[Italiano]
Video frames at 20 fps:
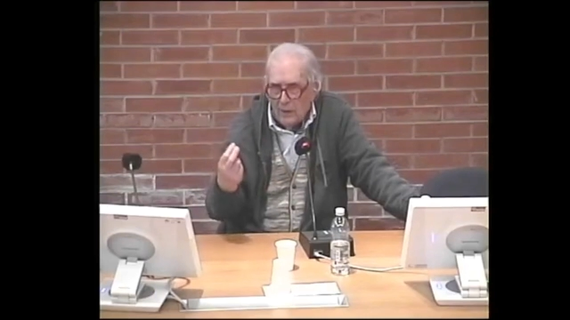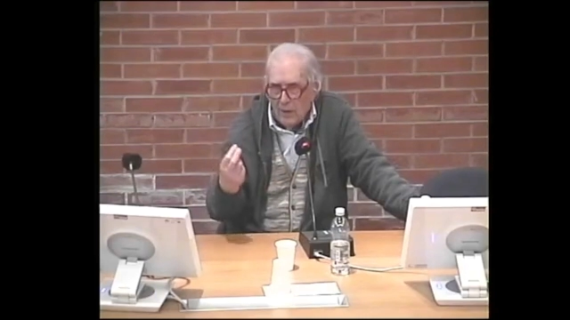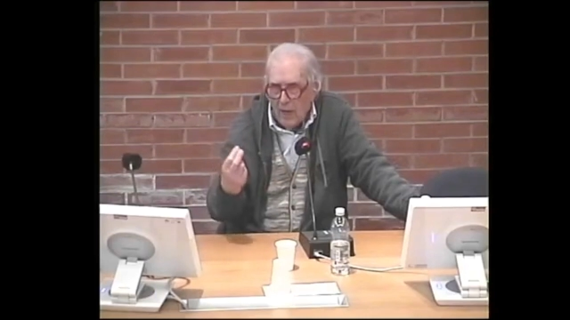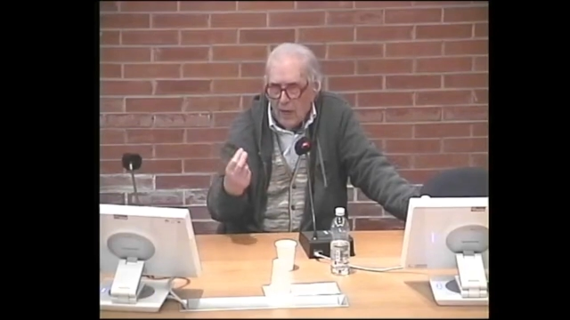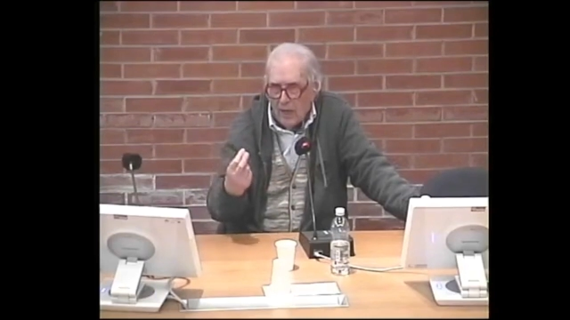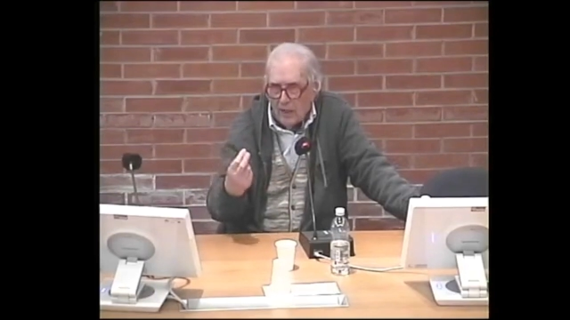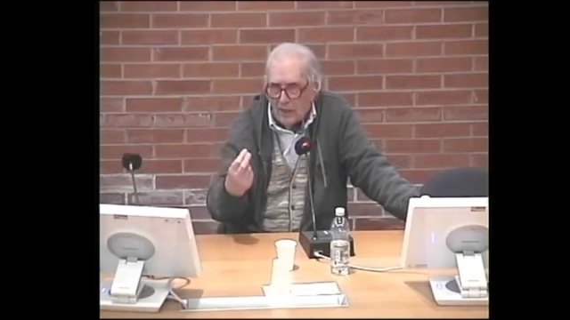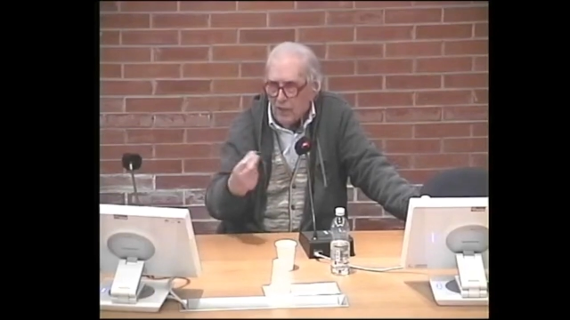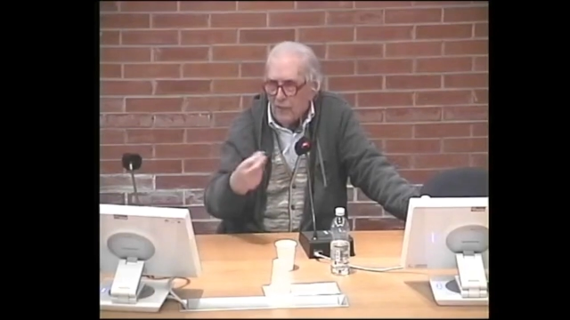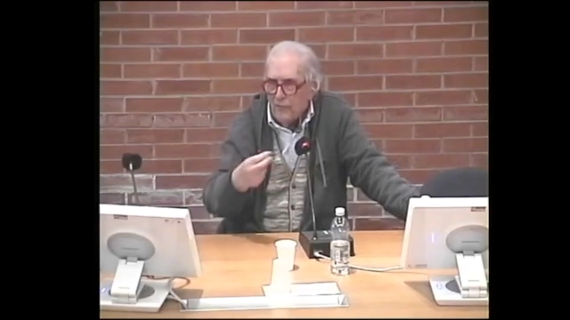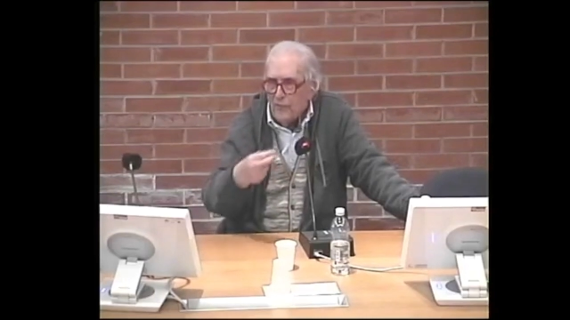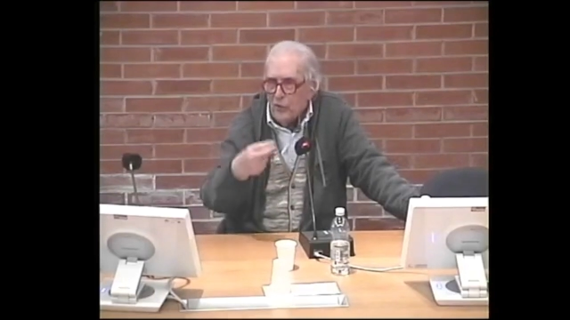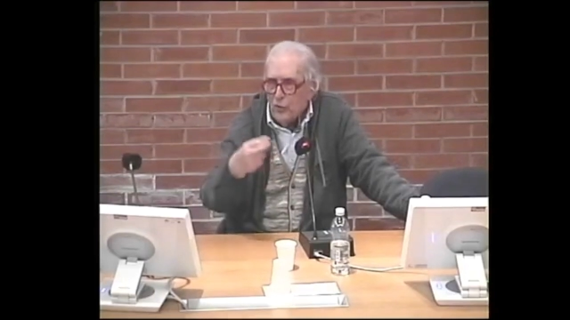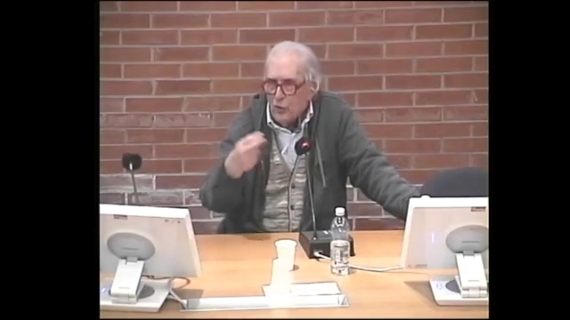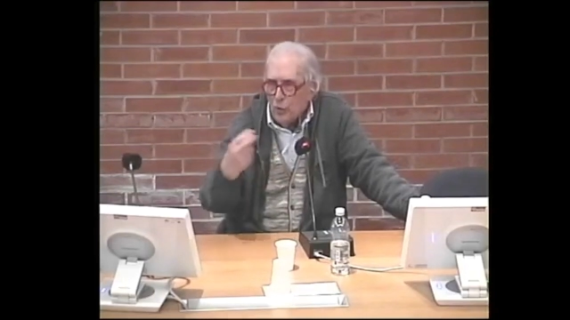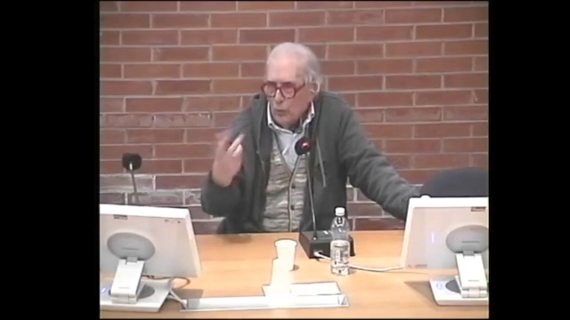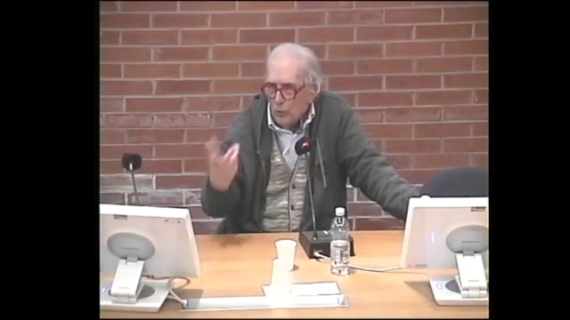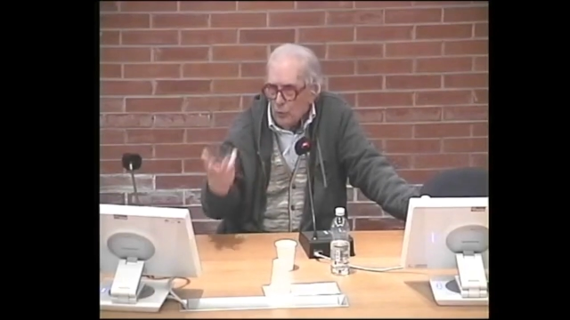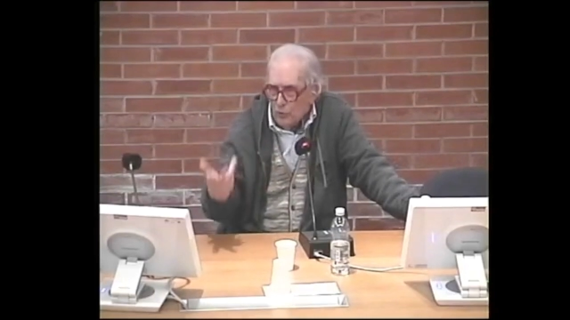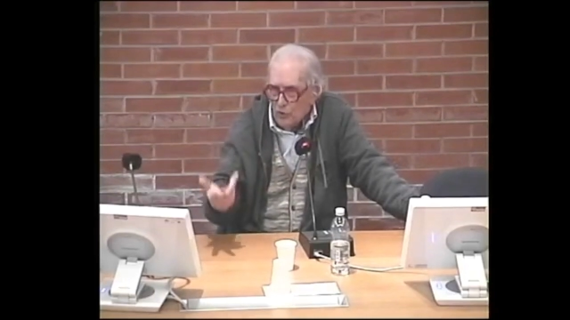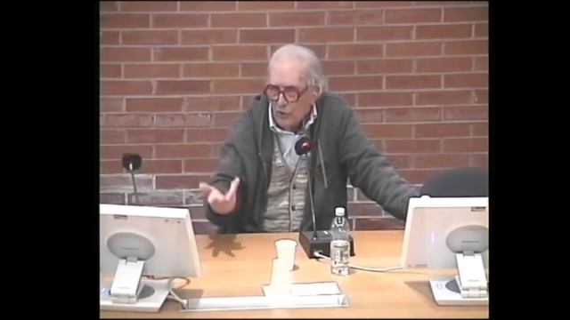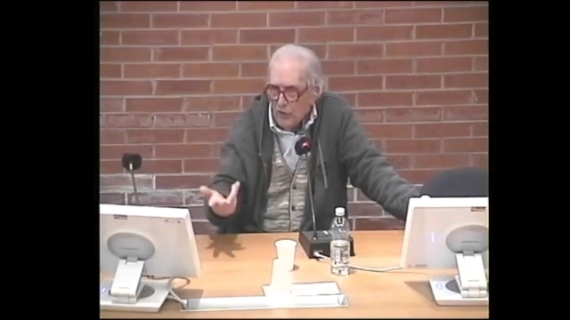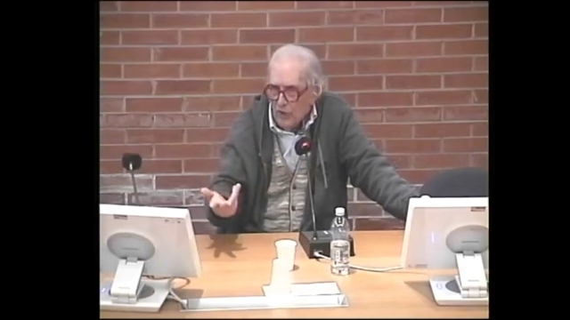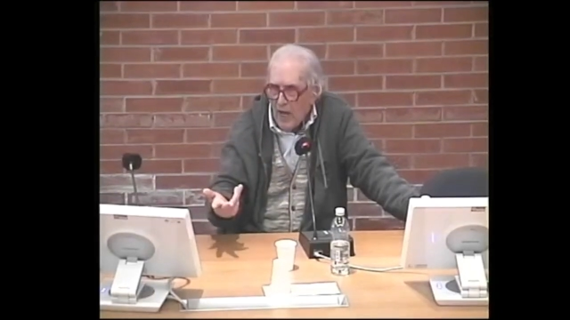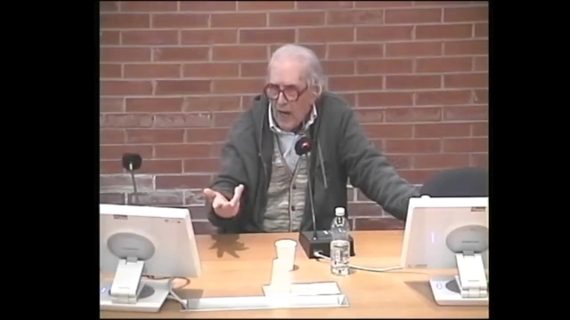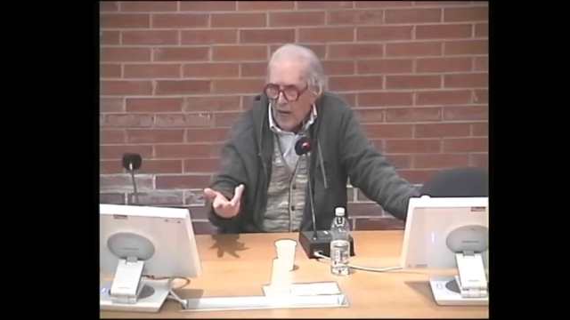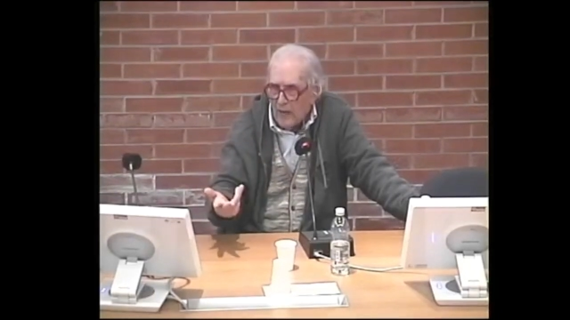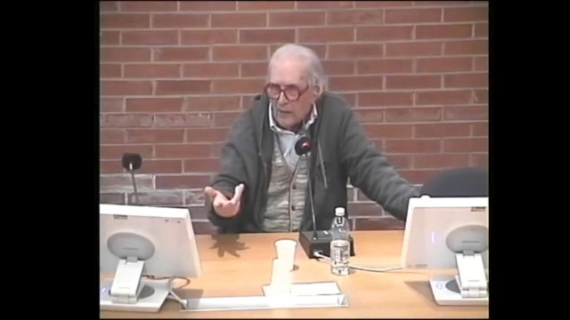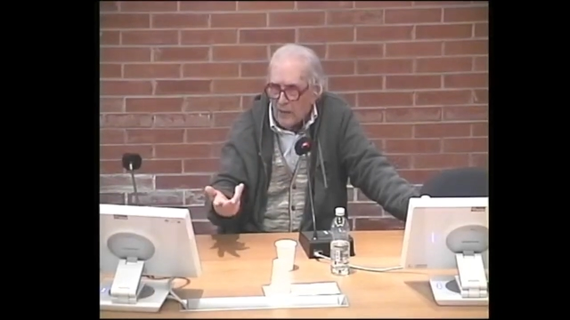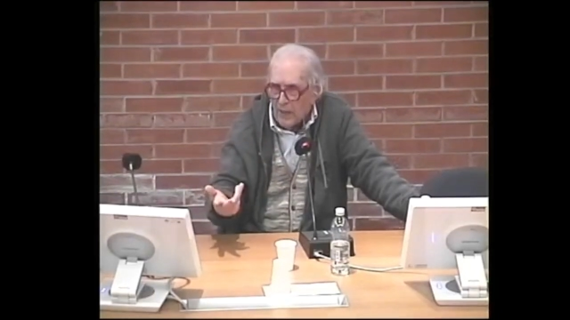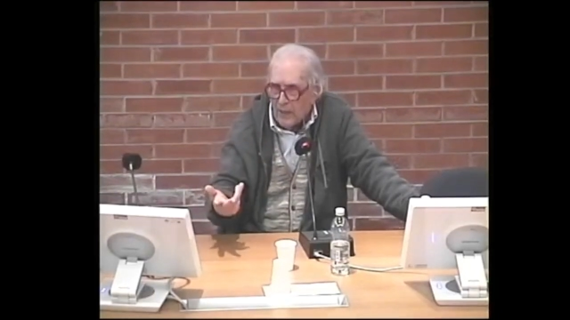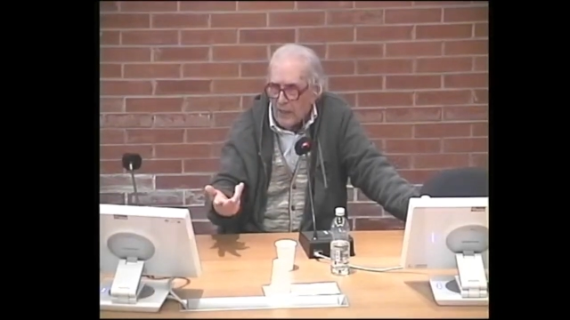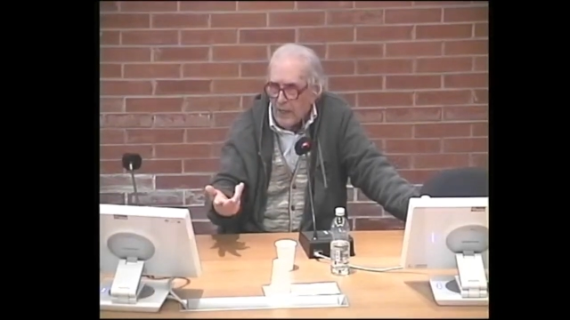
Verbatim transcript: eh, artificiosi di Agatha